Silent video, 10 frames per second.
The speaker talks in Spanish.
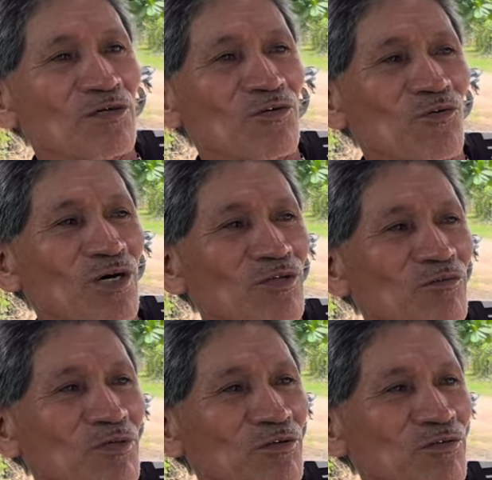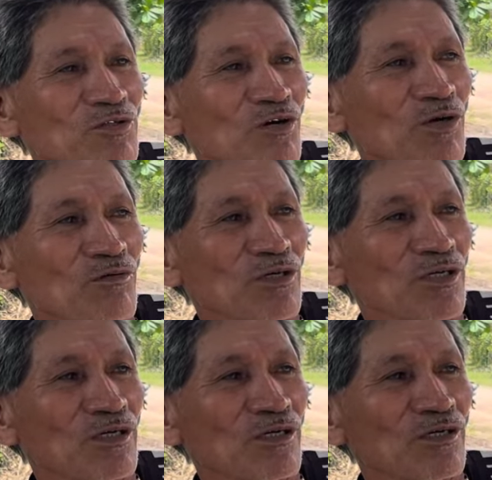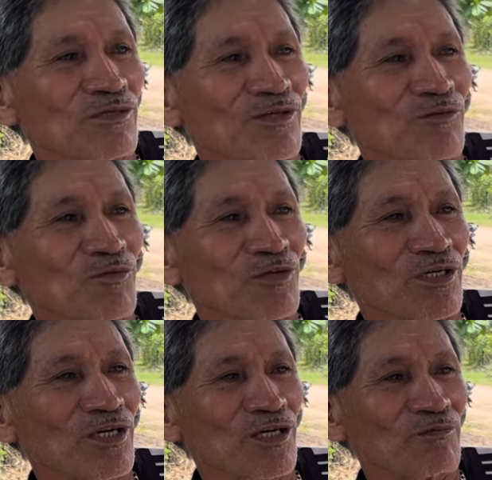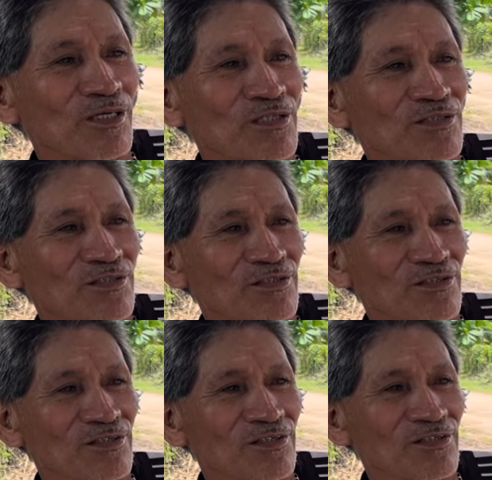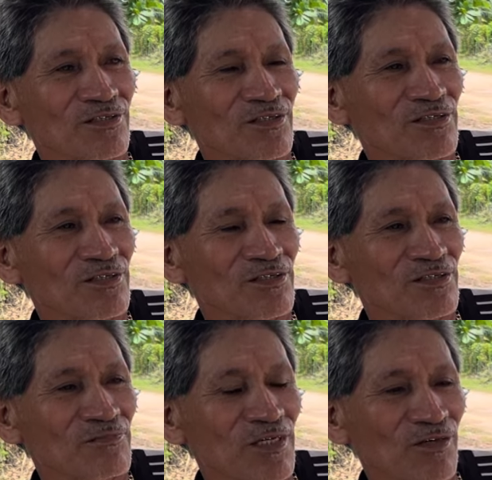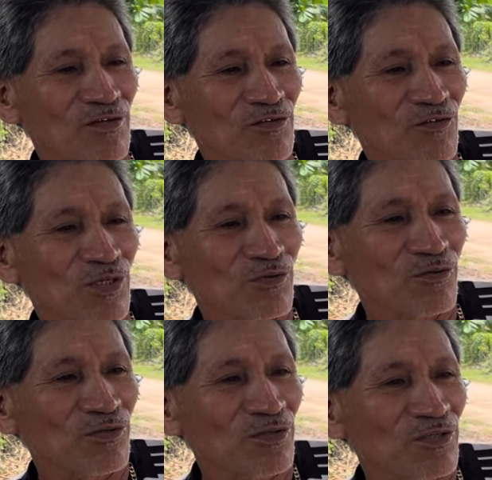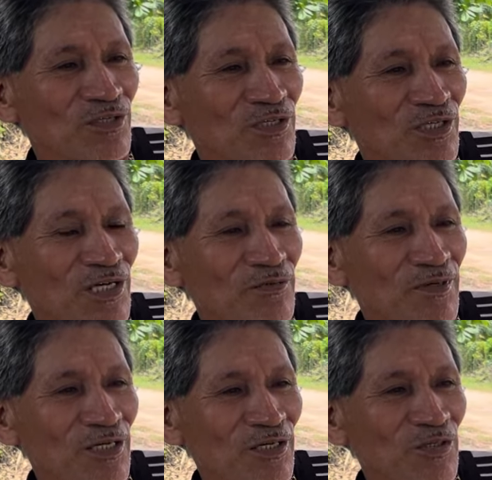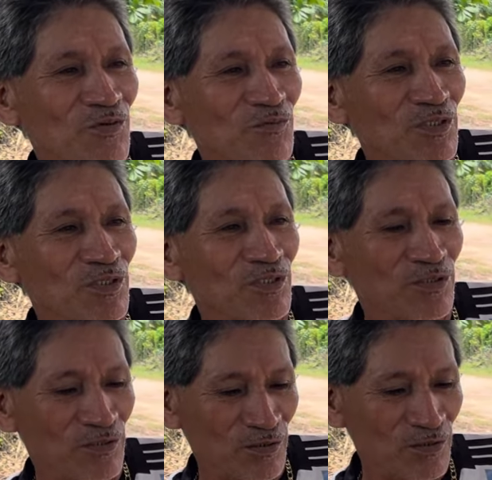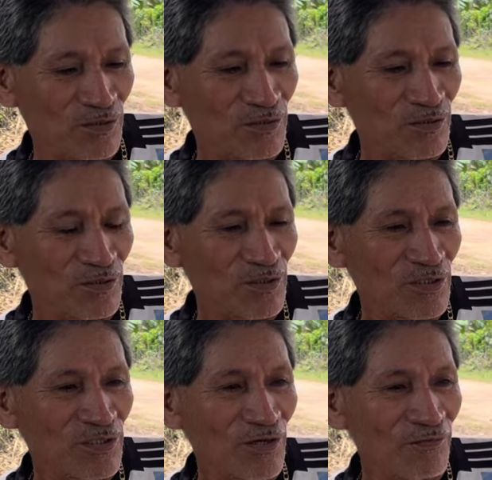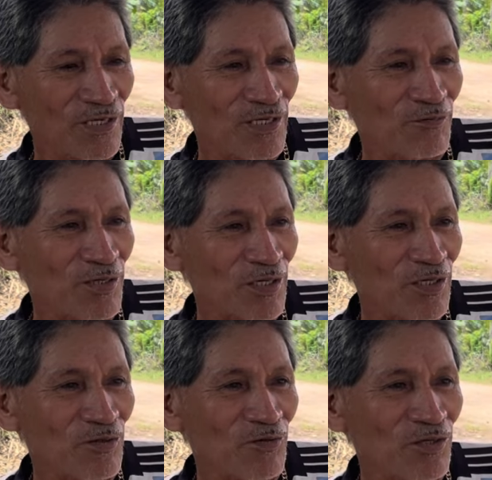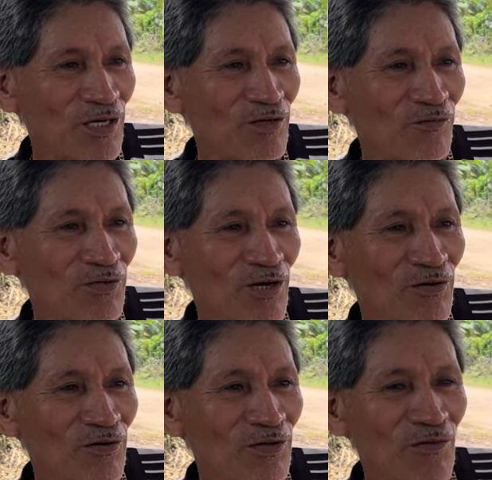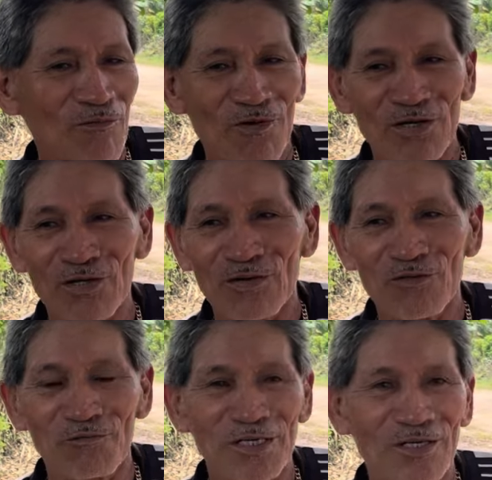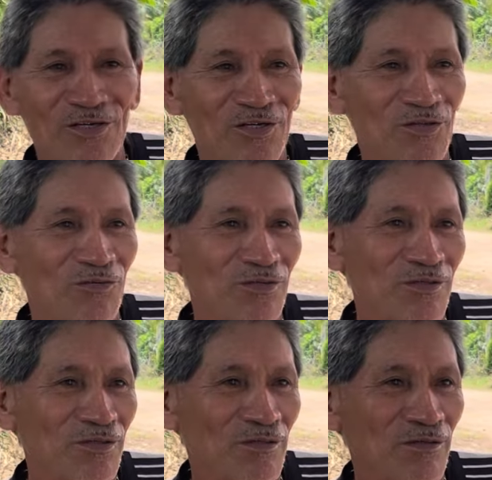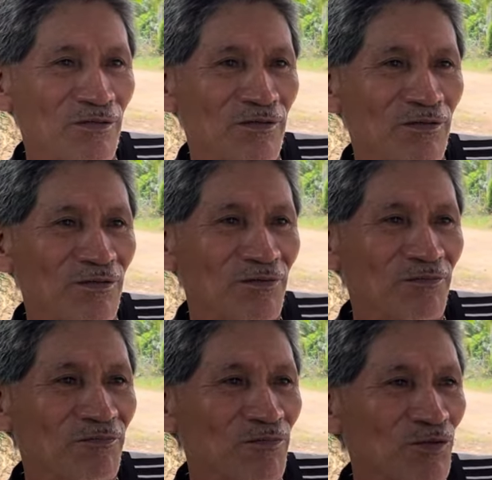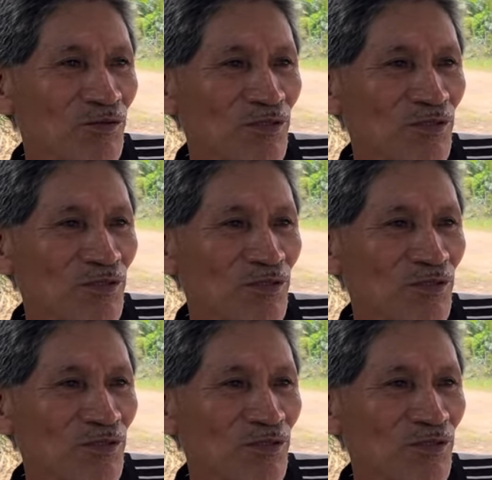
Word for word: sobando, me dijo un chaval allá en Zamora, allá en el briche, que, me andaba sobando. Hey, Maquito, me dice. Eh, ya viene Maquito, ya, lo, ya, vamos a grabar un videíto. Entonces